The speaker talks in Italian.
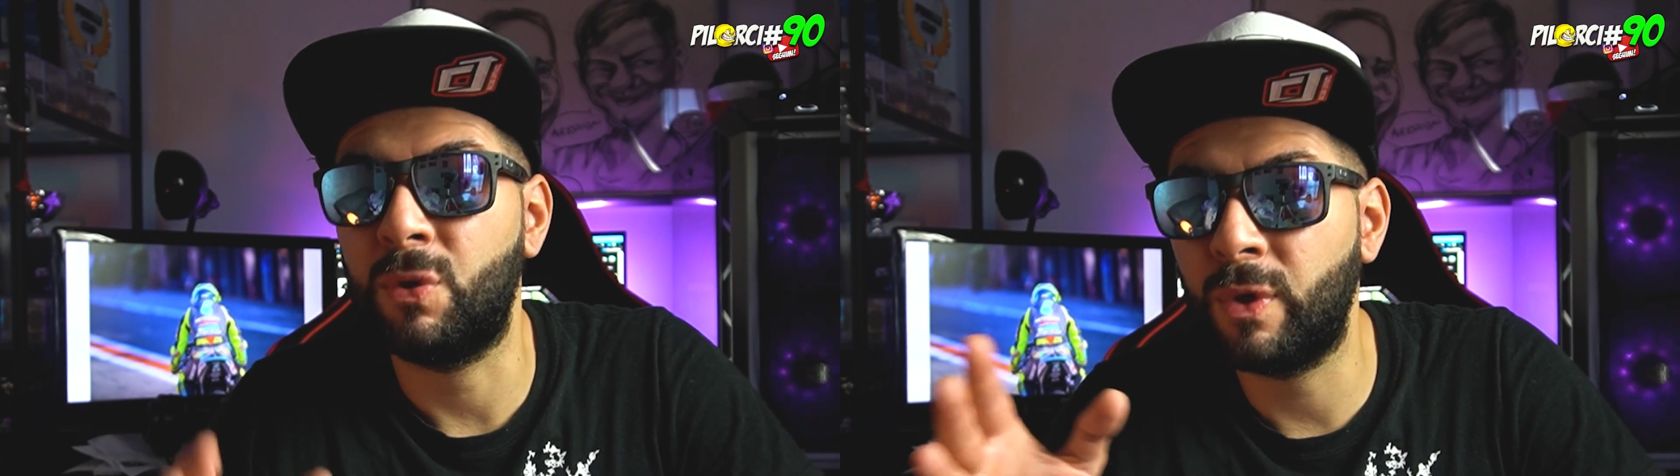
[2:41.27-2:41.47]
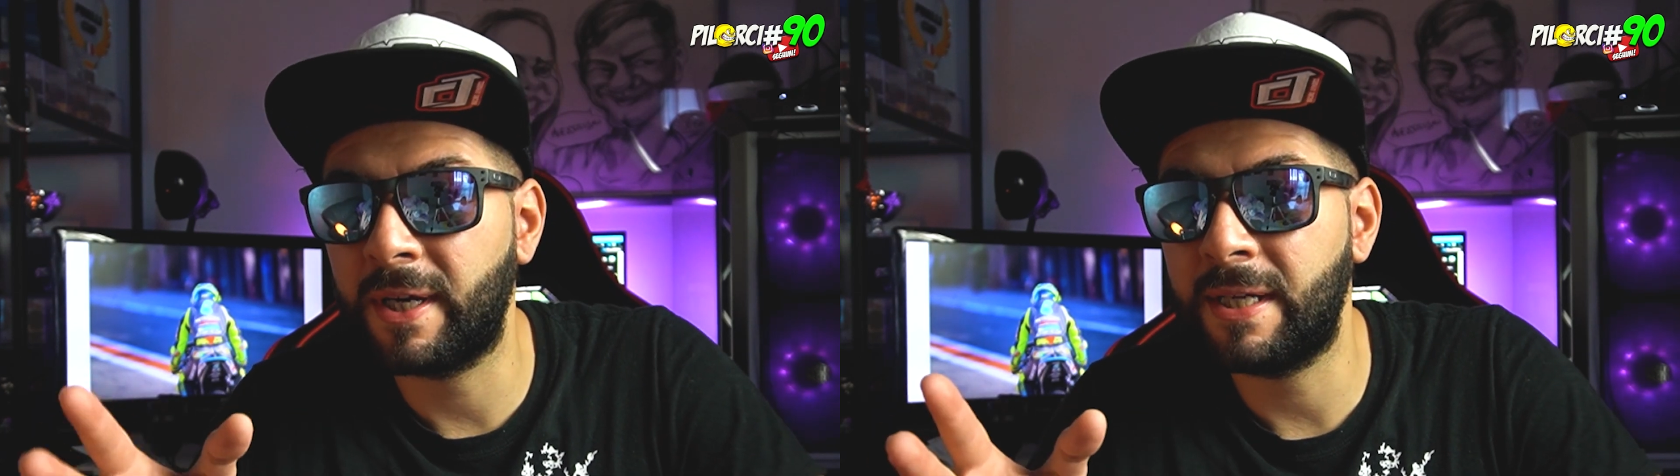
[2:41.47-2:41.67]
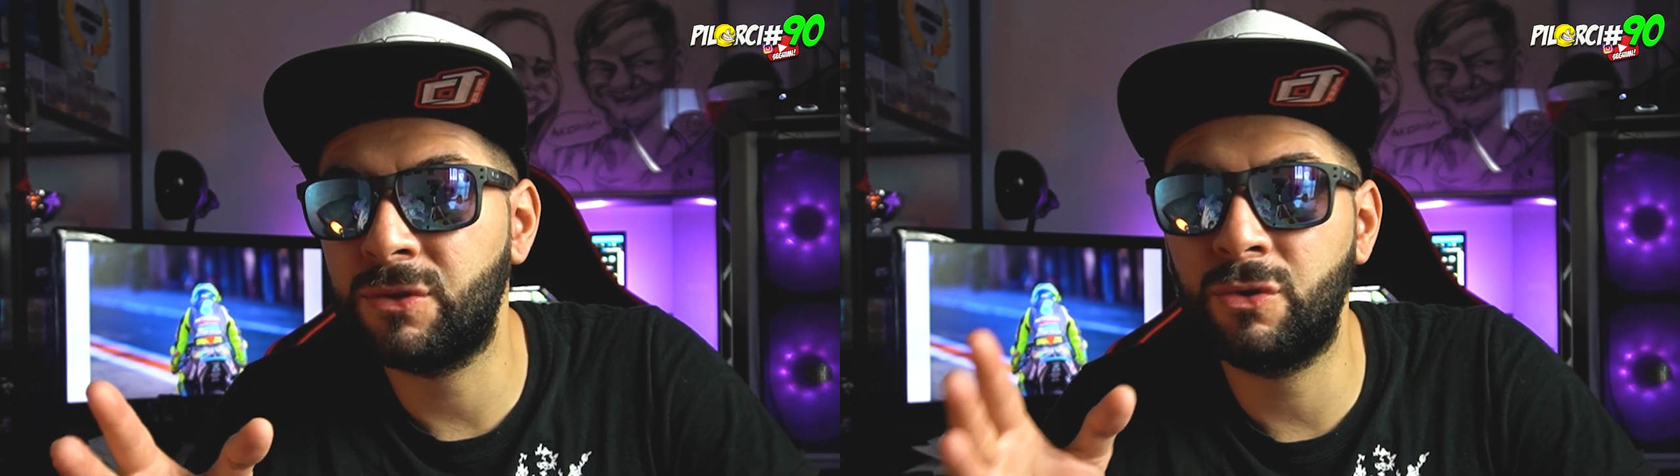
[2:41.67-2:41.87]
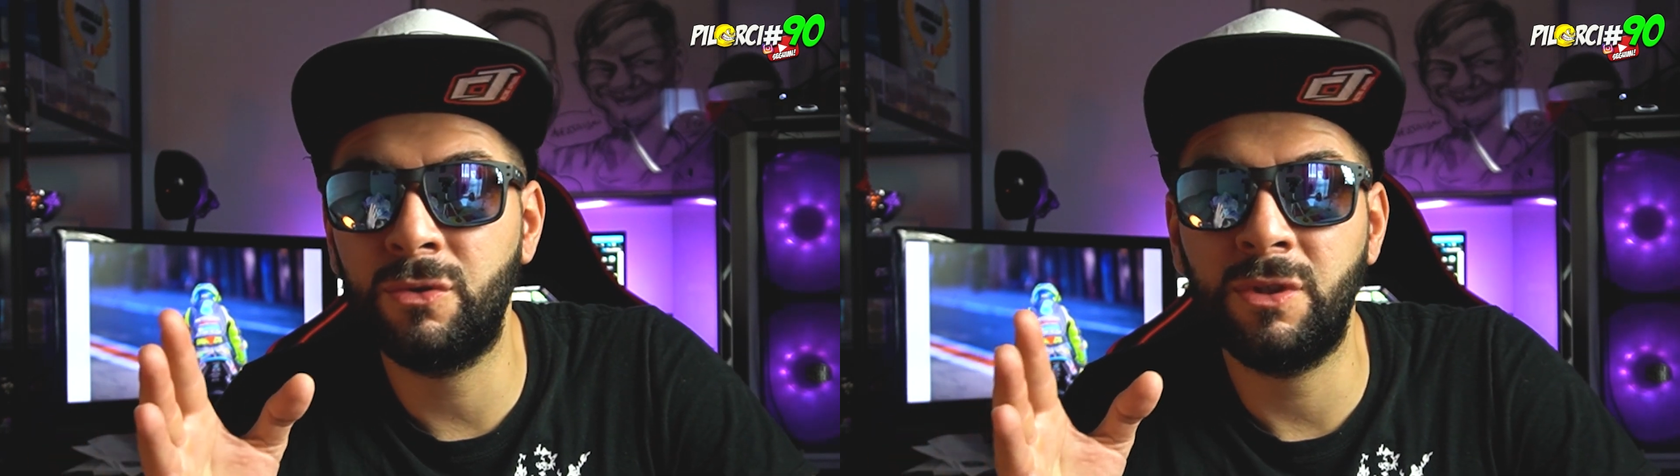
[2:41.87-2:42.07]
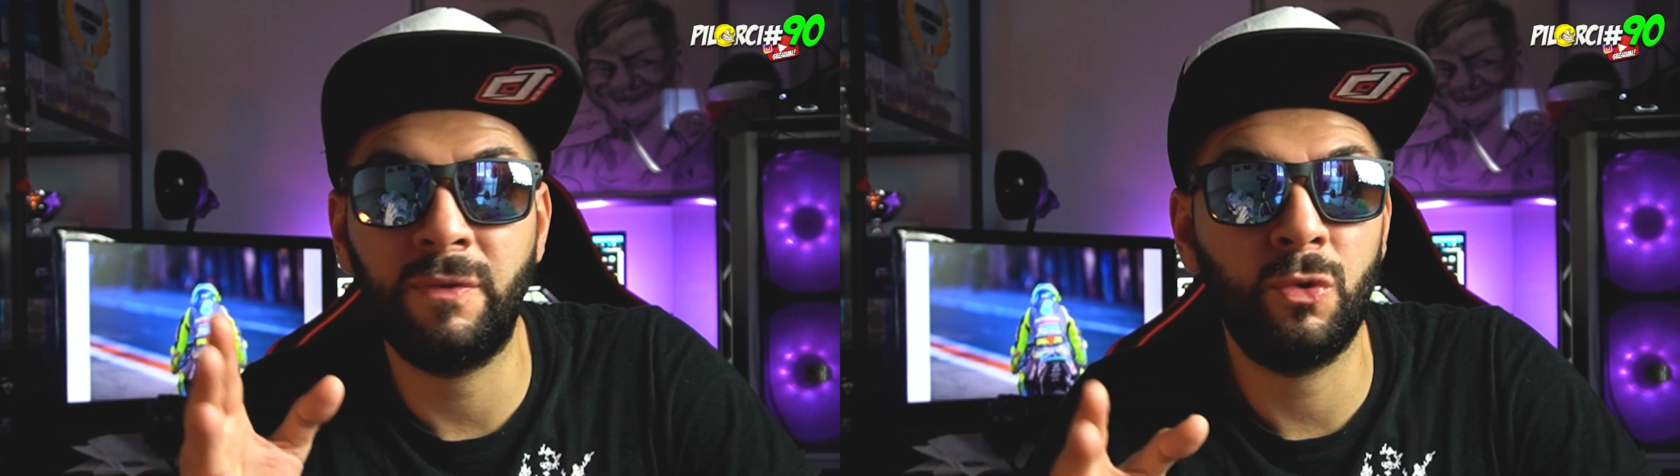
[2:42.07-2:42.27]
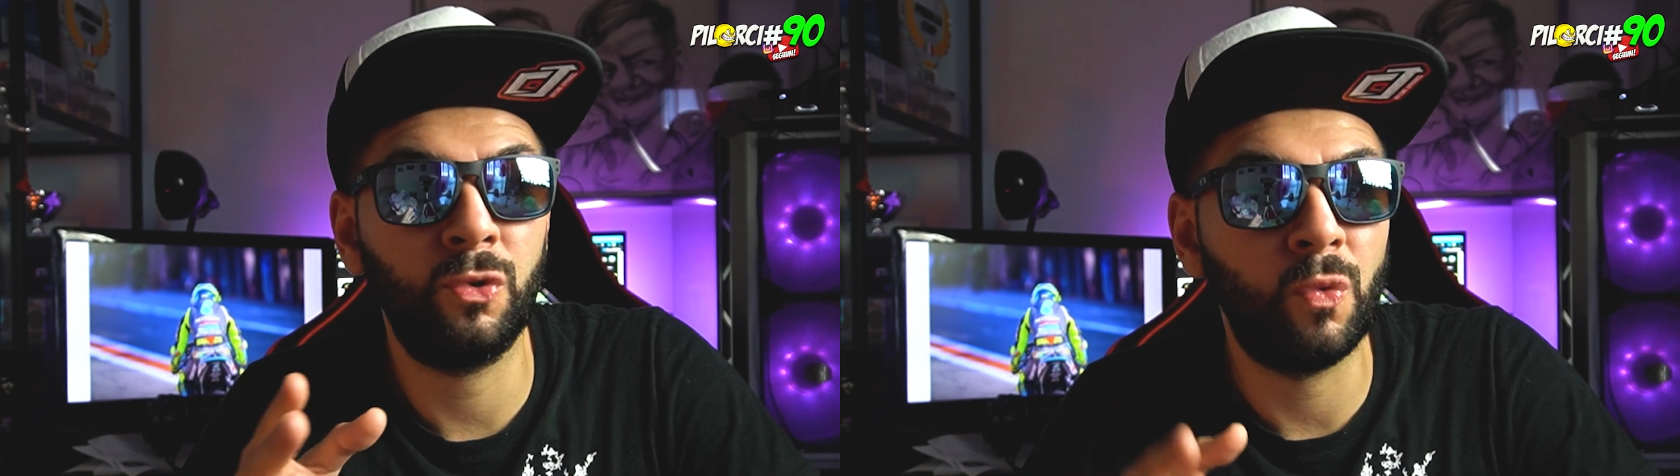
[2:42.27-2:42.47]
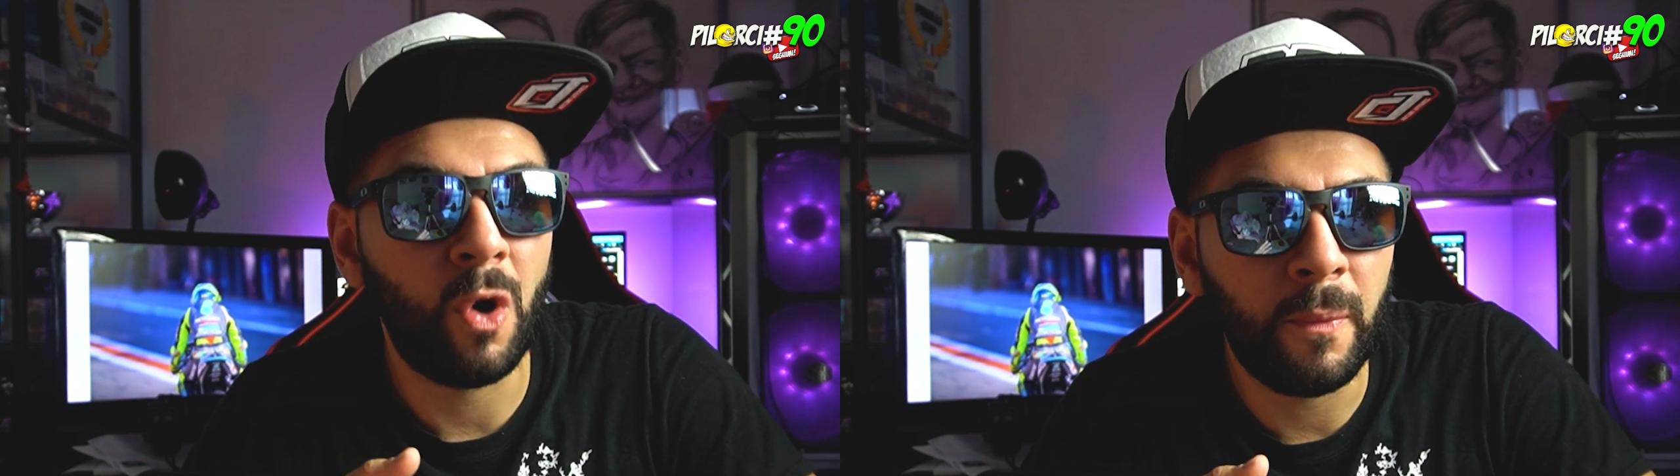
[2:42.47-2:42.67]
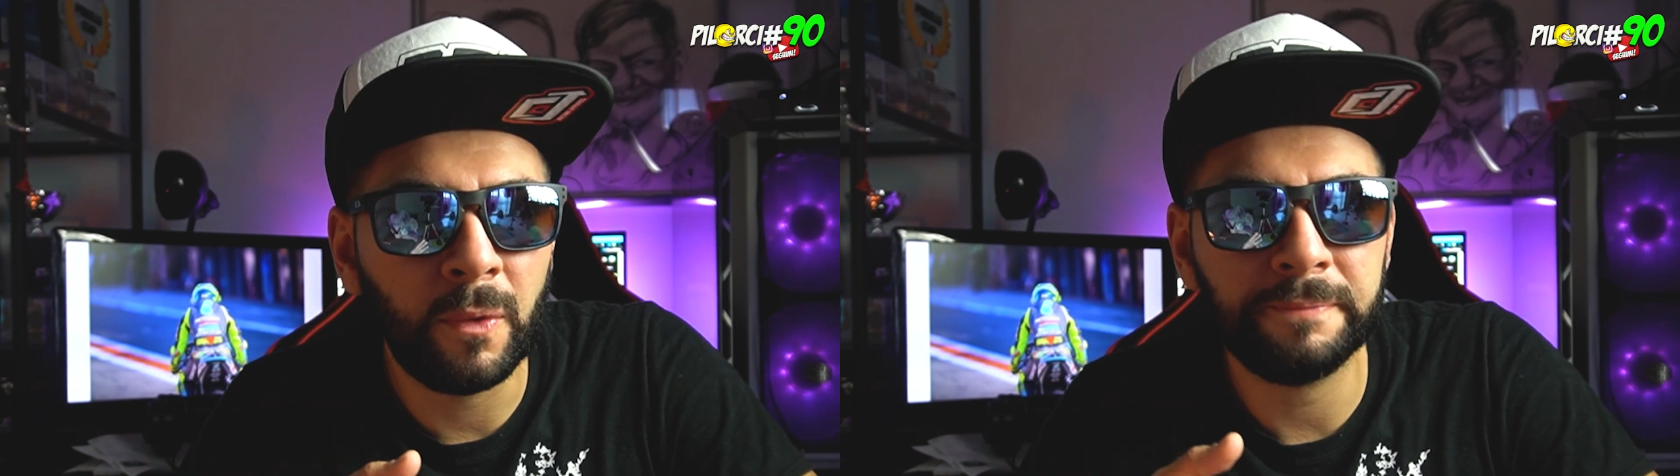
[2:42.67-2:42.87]
quel ragazzo divenuto
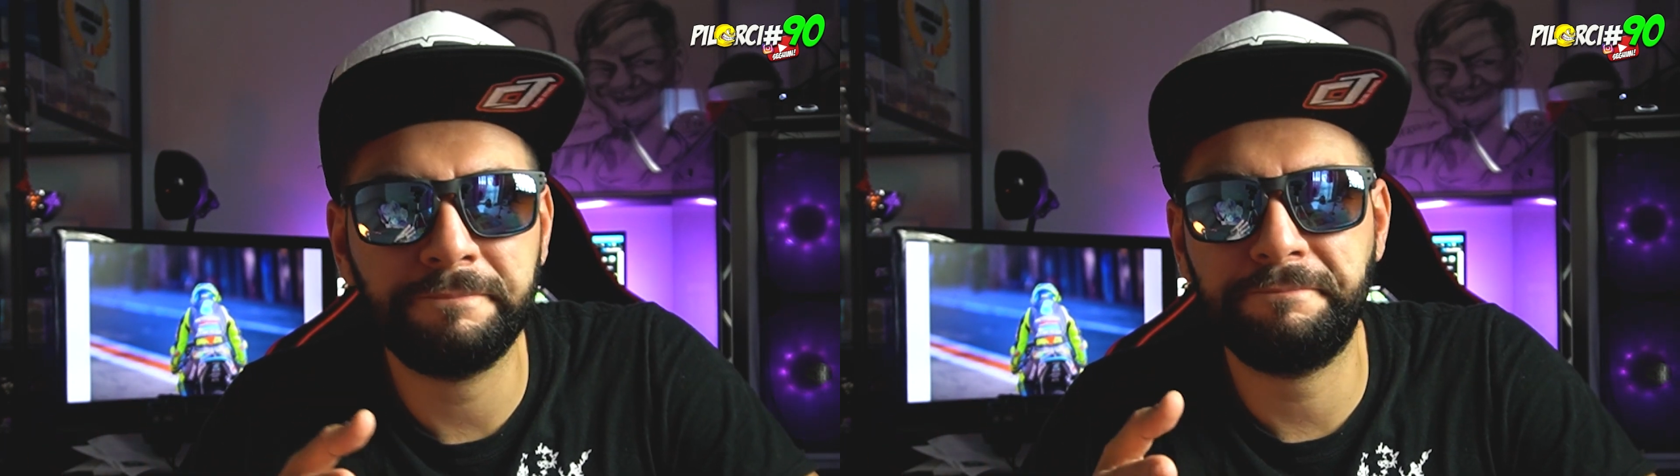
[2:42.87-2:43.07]
uomo